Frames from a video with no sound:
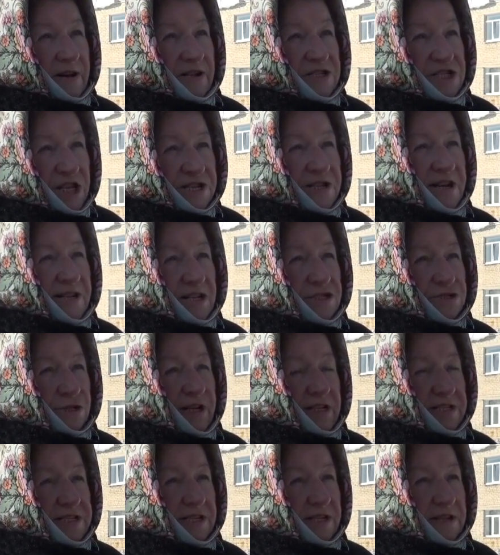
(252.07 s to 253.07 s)
Жить хорошо
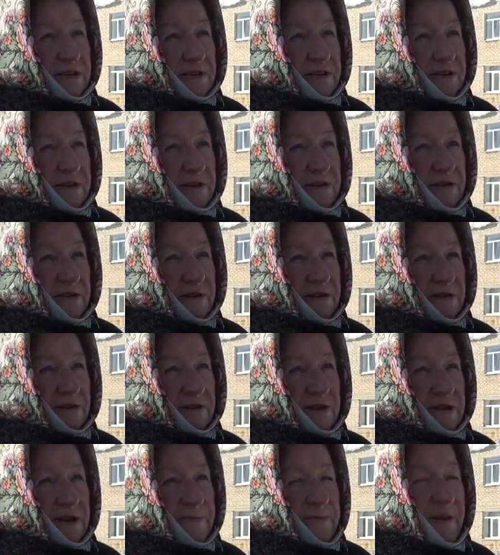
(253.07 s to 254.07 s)
хотят.
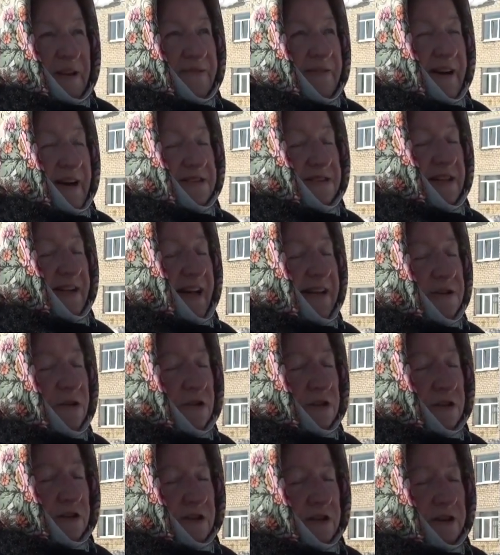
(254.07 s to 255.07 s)
Им плевать на
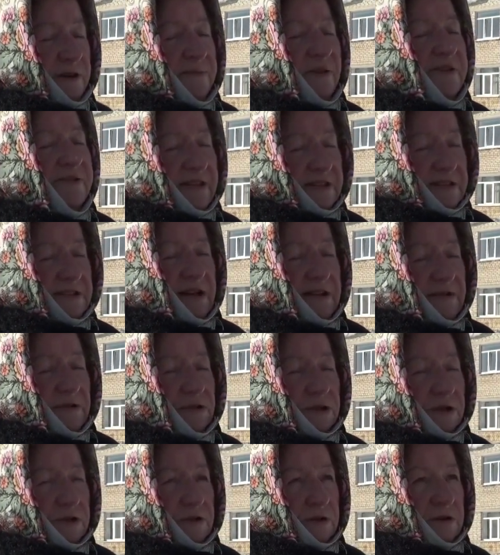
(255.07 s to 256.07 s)
район, им плевать на
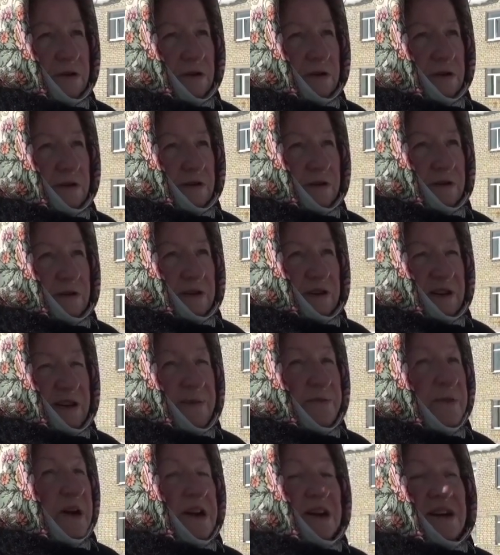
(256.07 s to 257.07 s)
народ.
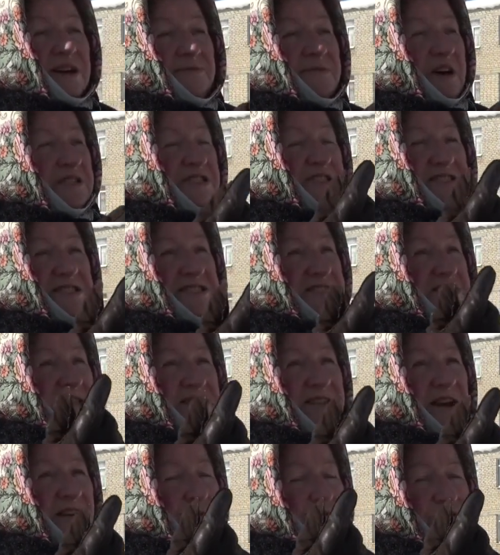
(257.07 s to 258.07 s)
Им, им даже не
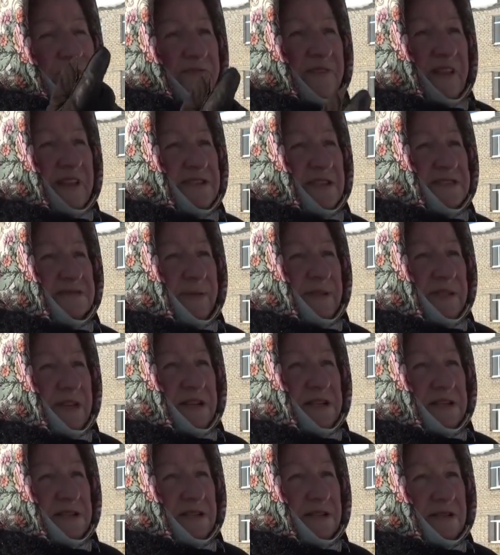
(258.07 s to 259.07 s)
стыдно людям в глаза
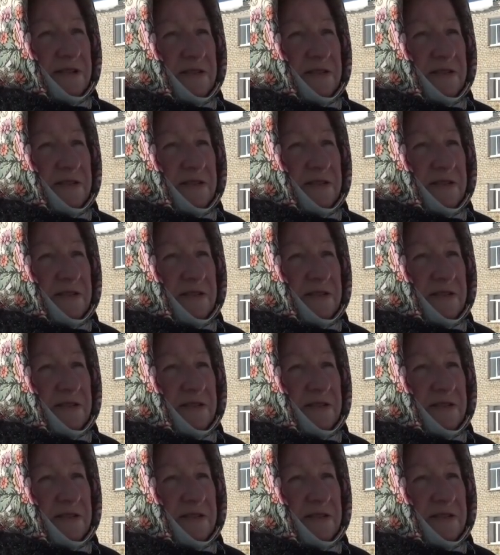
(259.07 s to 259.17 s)
смотреть.